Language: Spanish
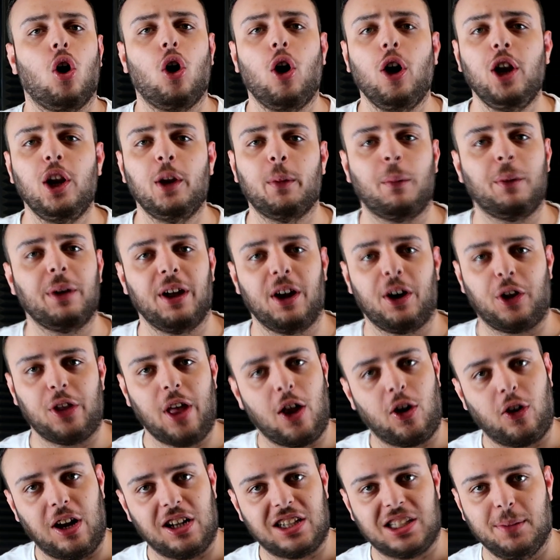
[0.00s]
Hoy no me voy a
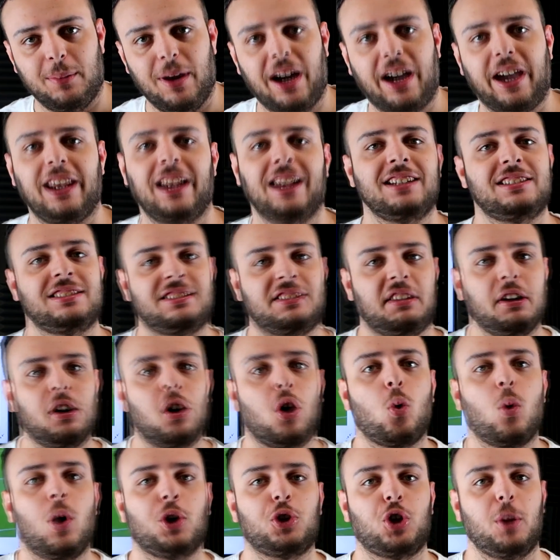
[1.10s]
enrollar todas las imágenes,
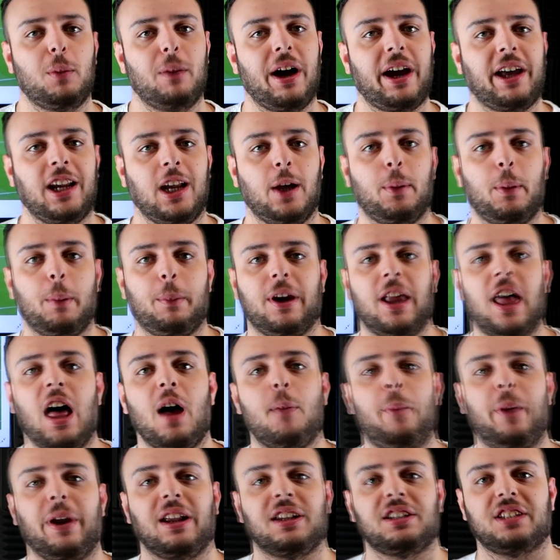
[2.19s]
tengo cuatro imágenes
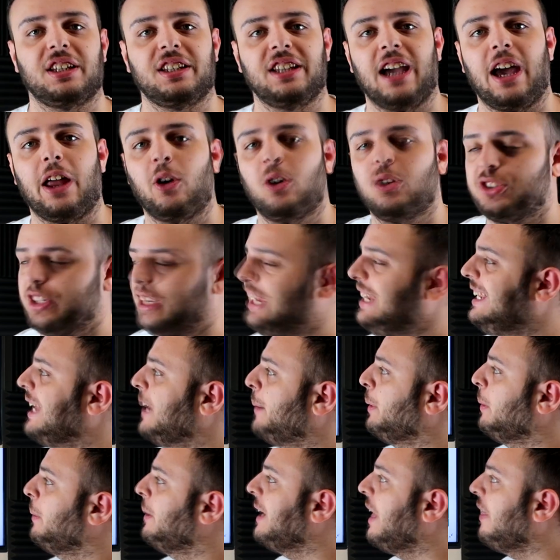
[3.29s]
preparadas para enseñaros y
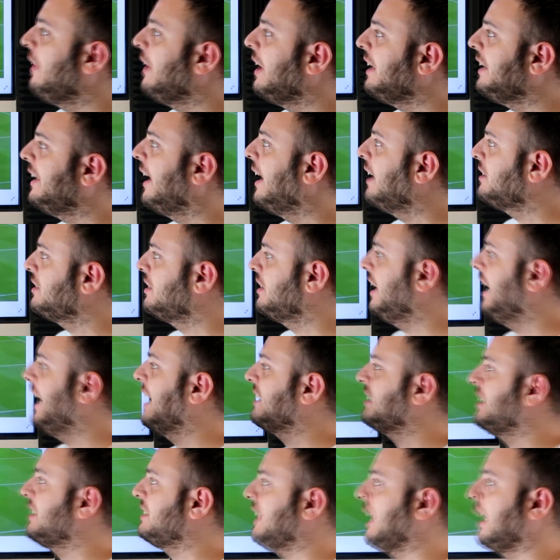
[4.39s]
la primera de ellas
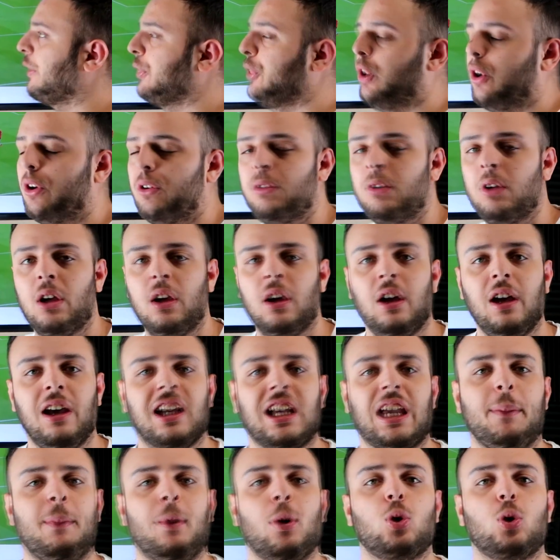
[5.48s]
es esta acción que